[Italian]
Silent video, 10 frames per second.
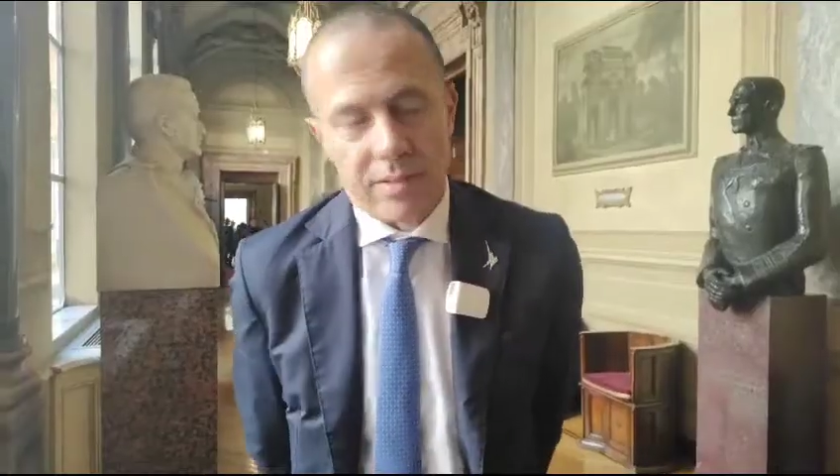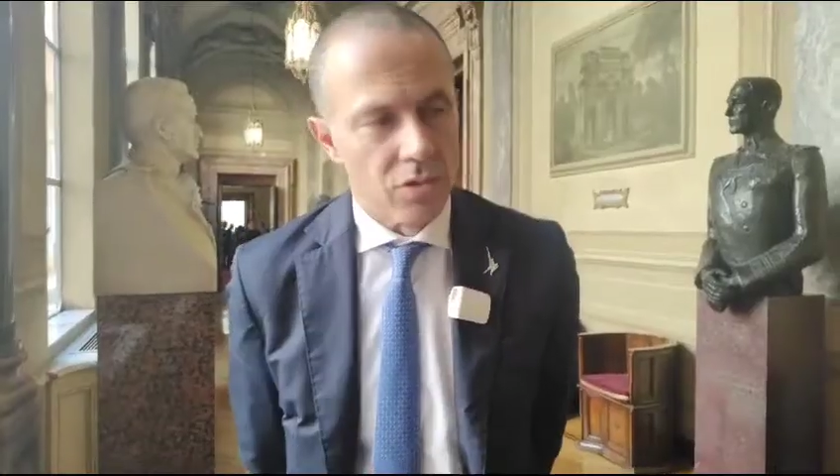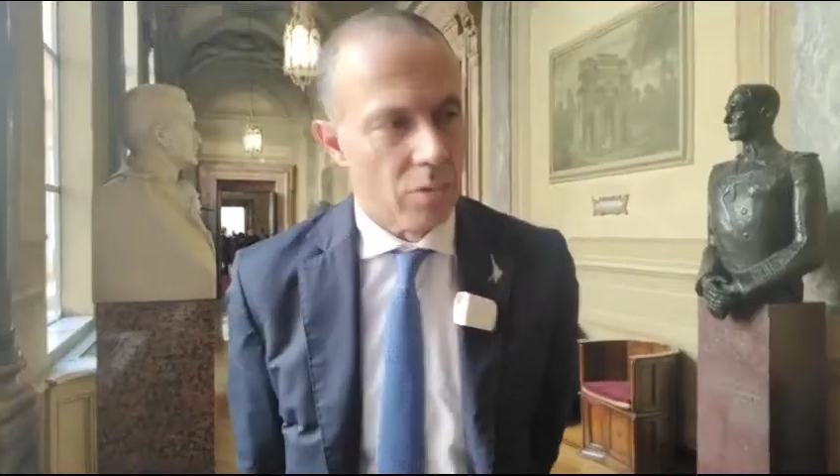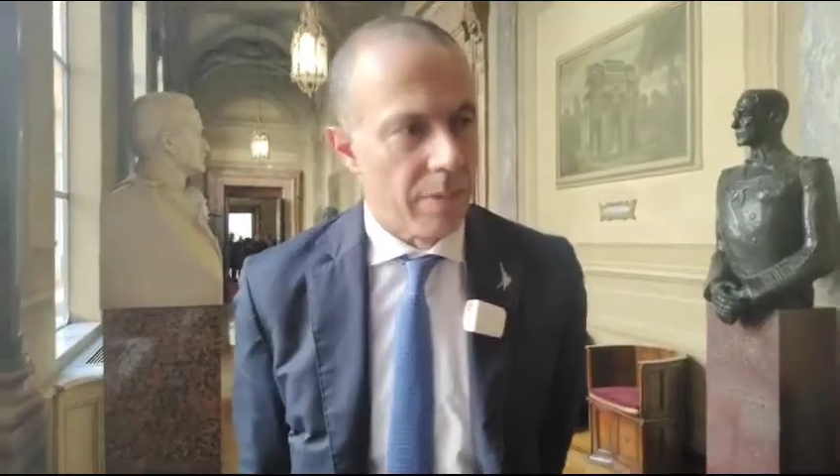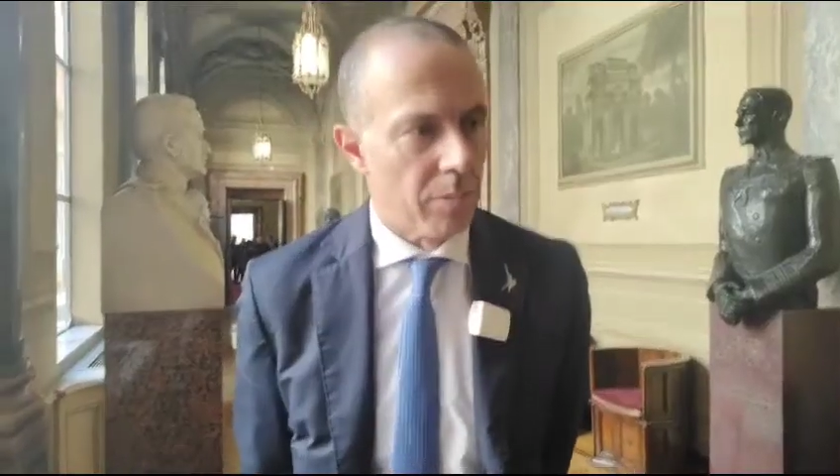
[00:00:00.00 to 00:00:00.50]

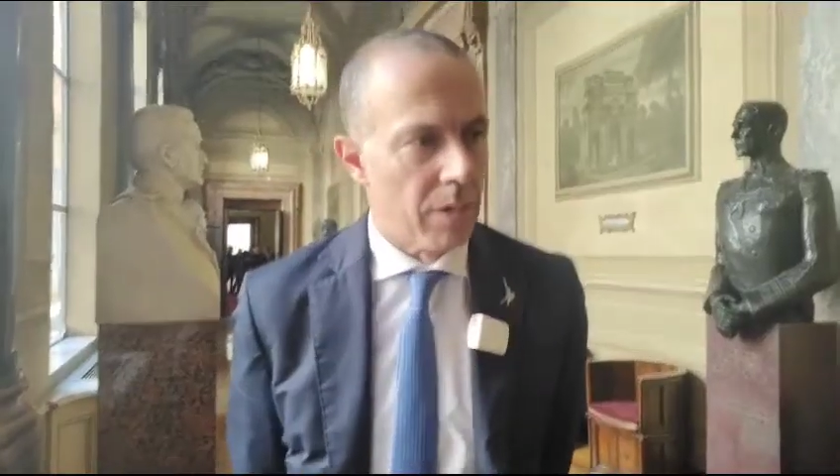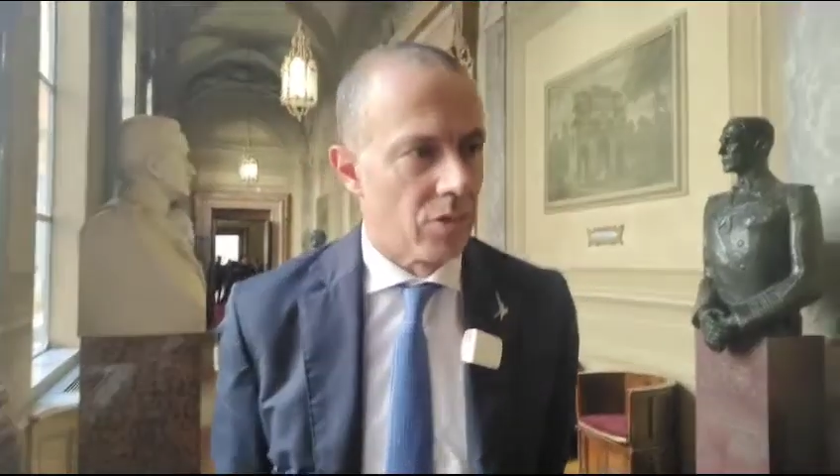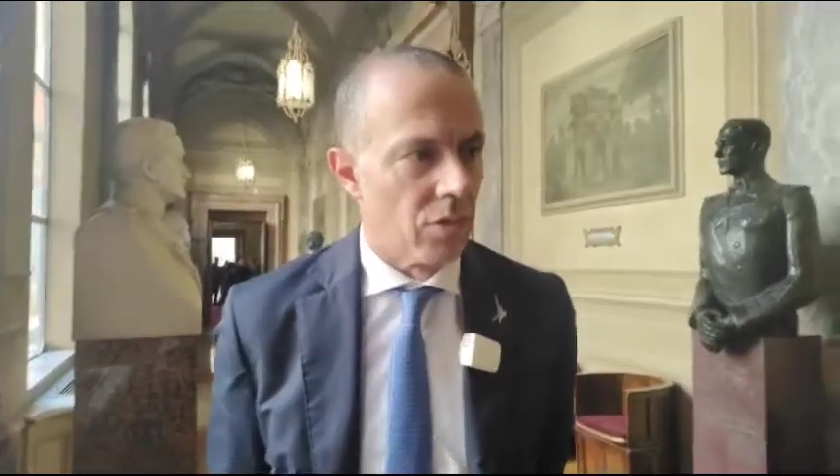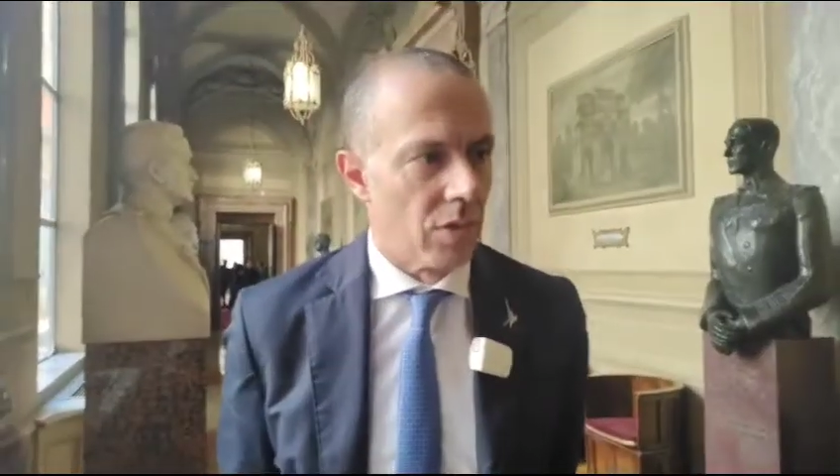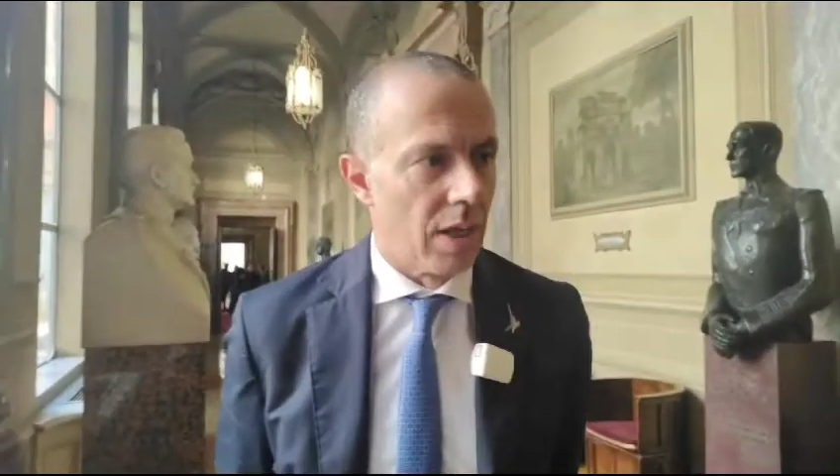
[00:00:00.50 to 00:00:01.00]

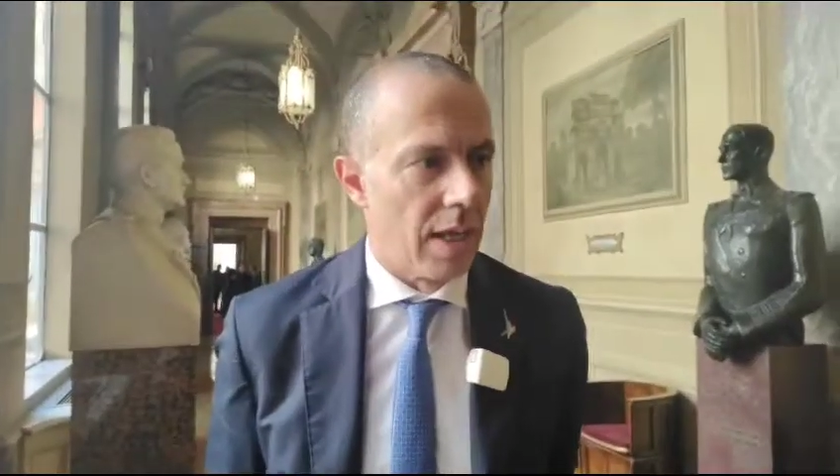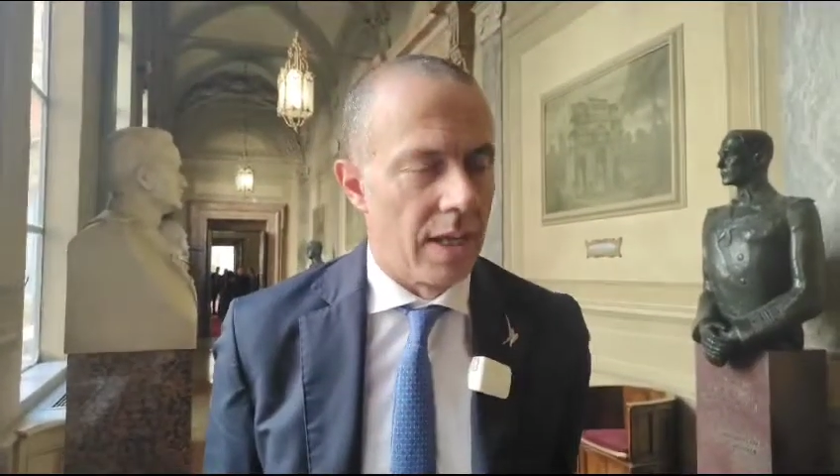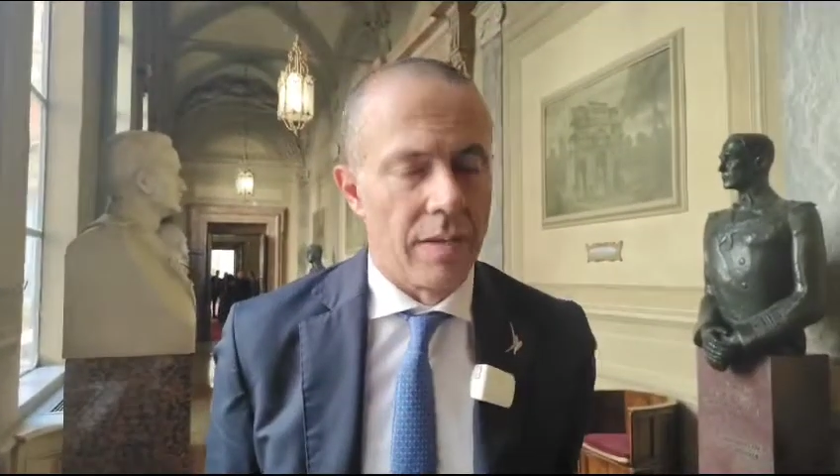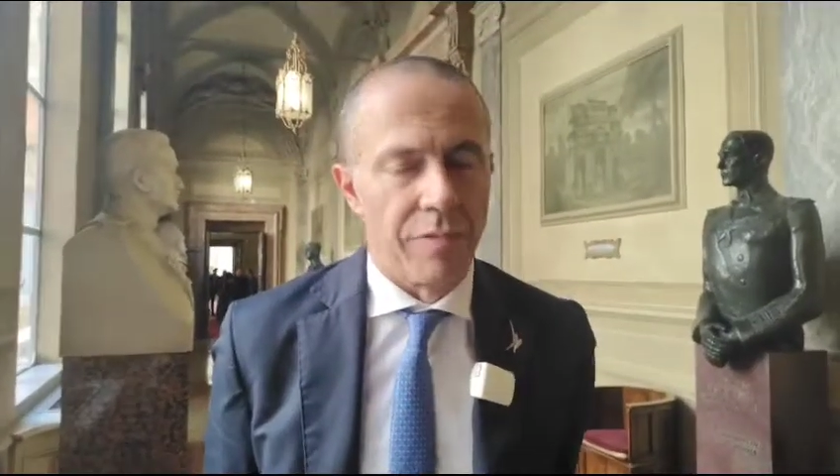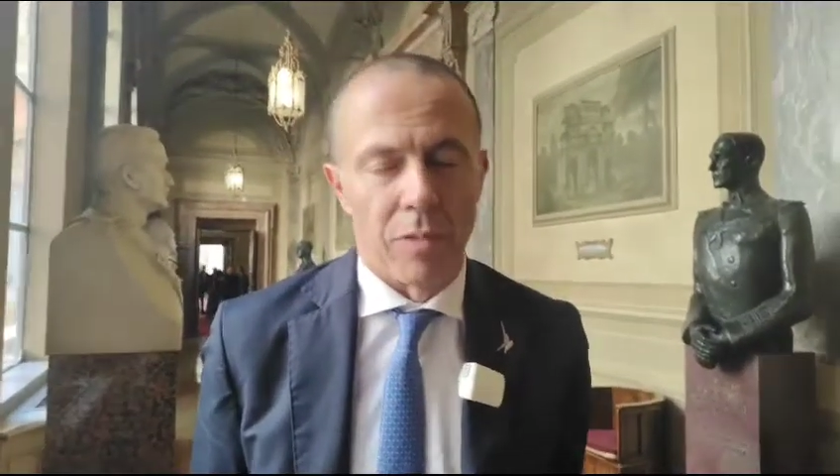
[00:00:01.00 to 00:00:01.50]

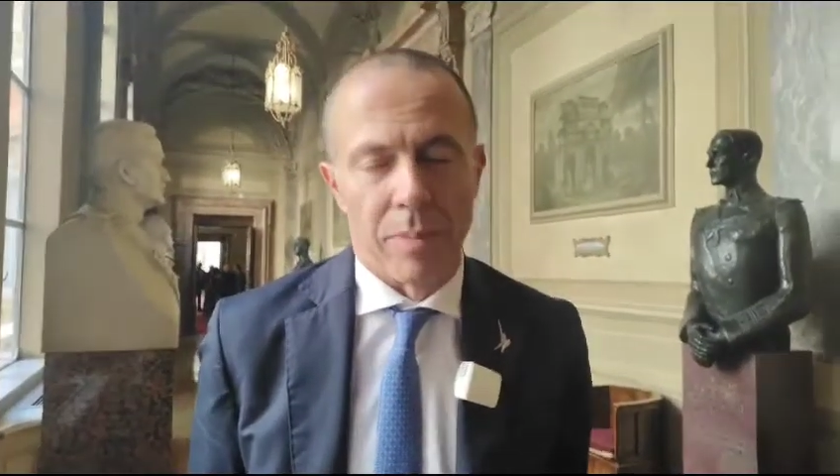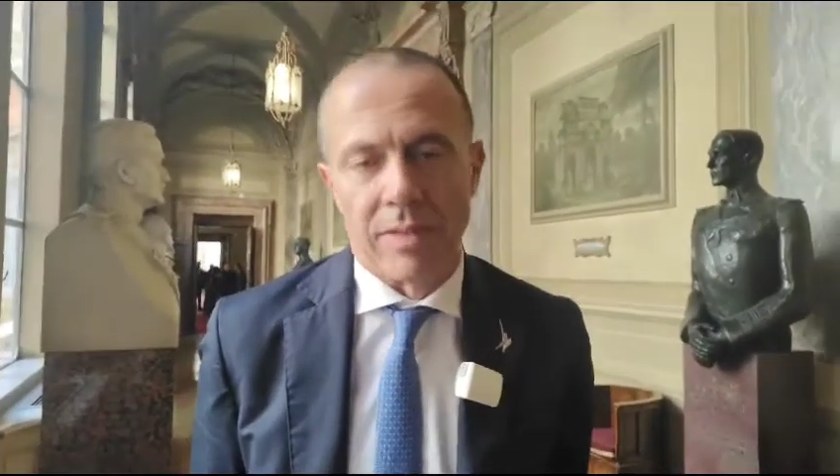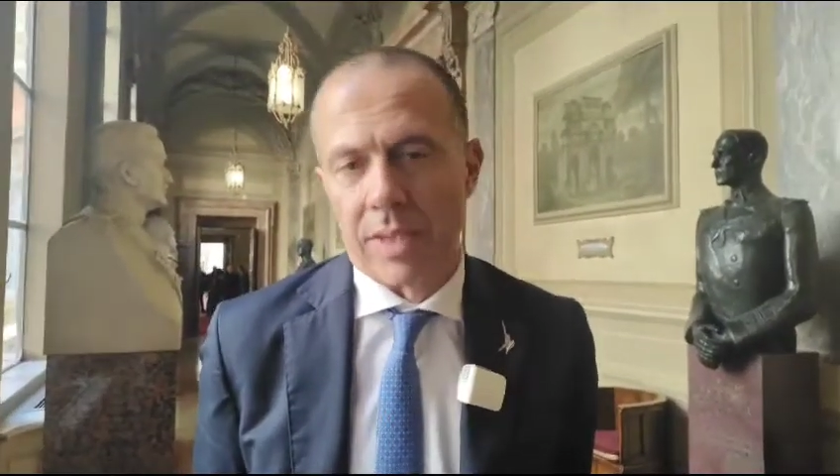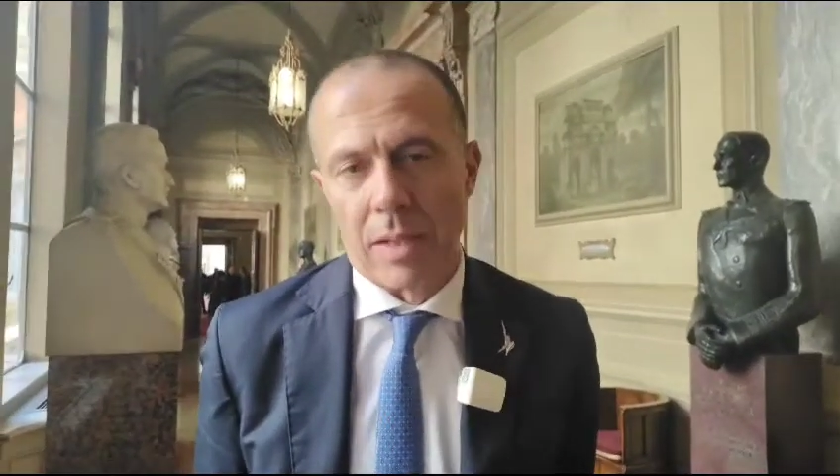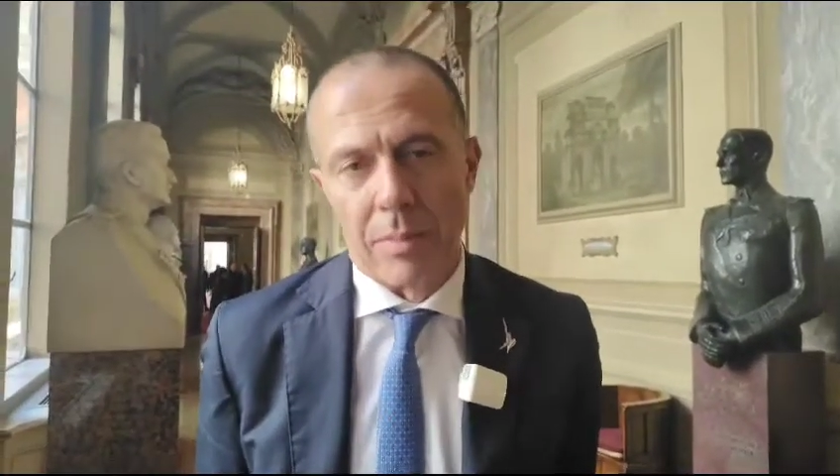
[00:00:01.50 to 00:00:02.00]
l'informativa
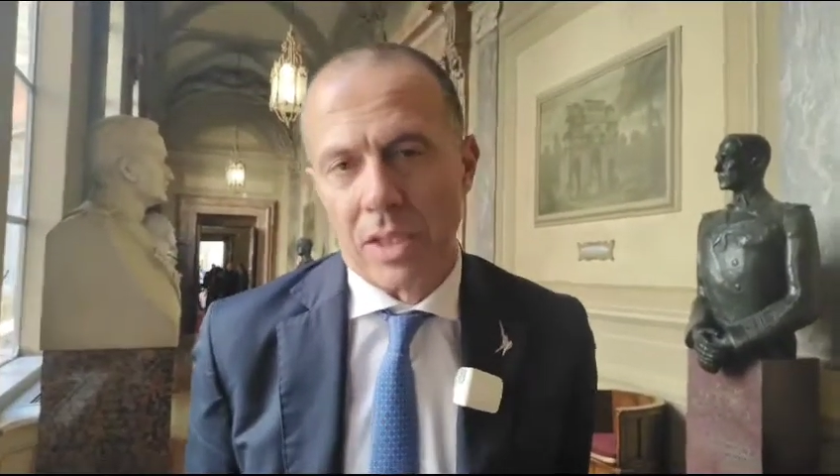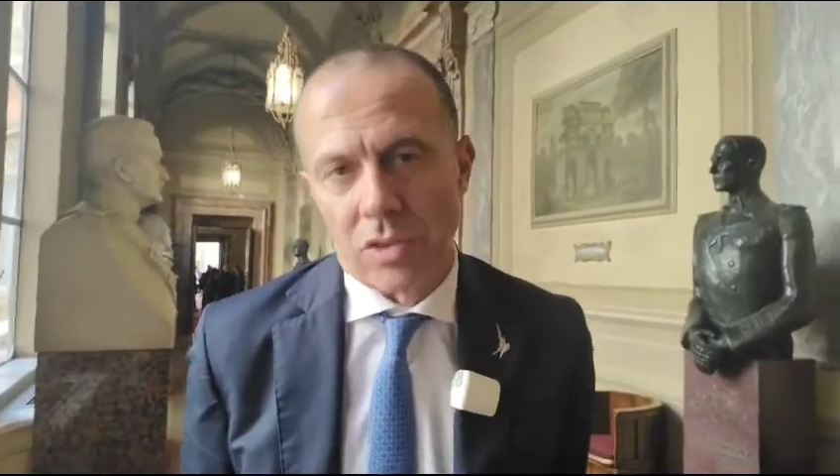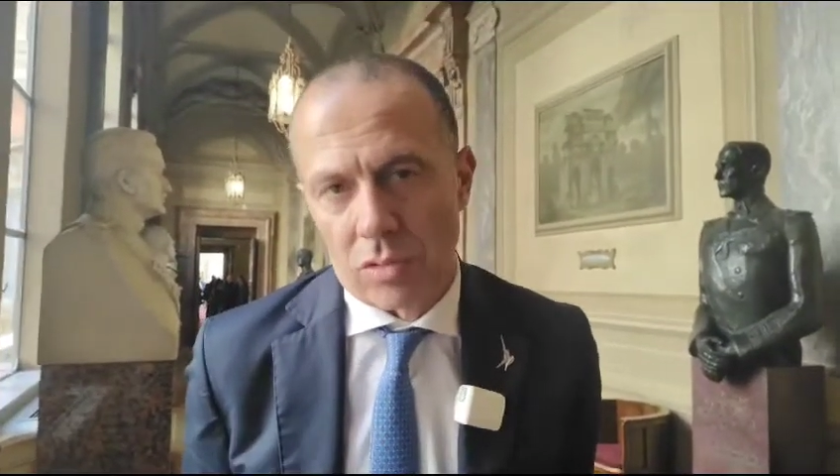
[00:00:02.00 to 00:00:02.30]
del Ministro